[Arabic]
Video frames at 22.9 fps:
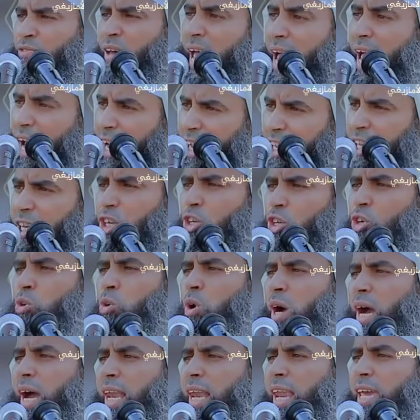
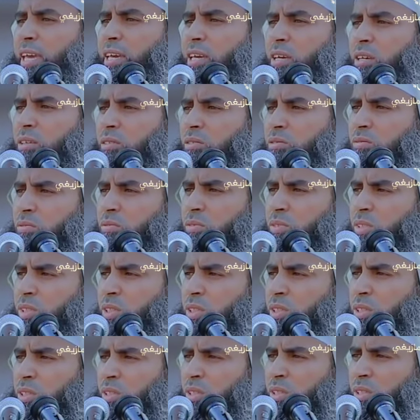فأعينوا عليه
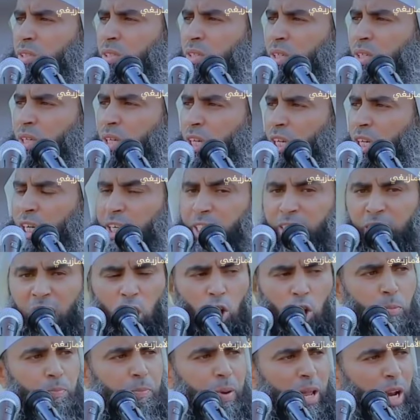إن
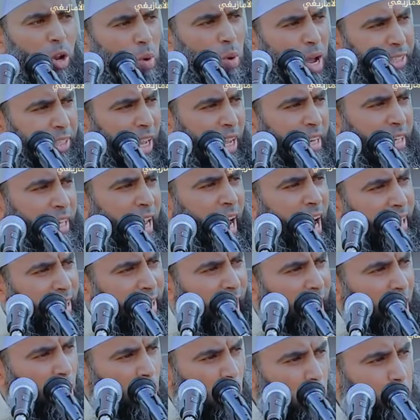حب الوطن
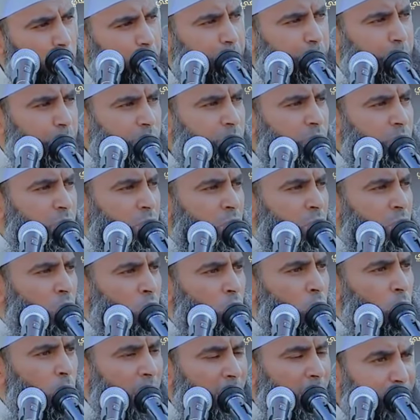حق الحب
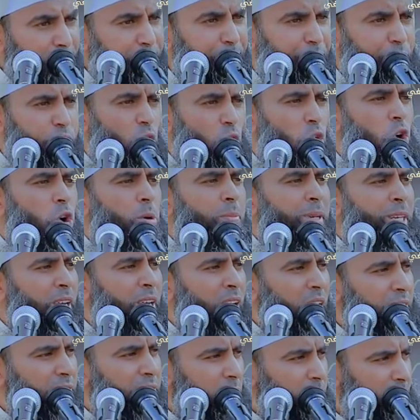وحفظه من
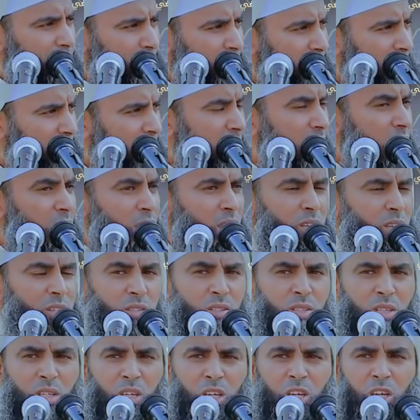غضب الله
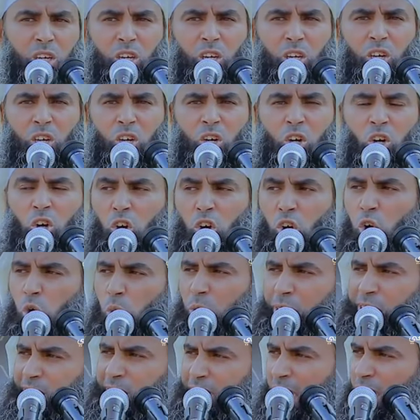
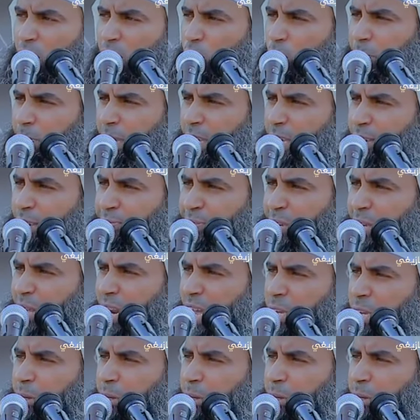هو السير به في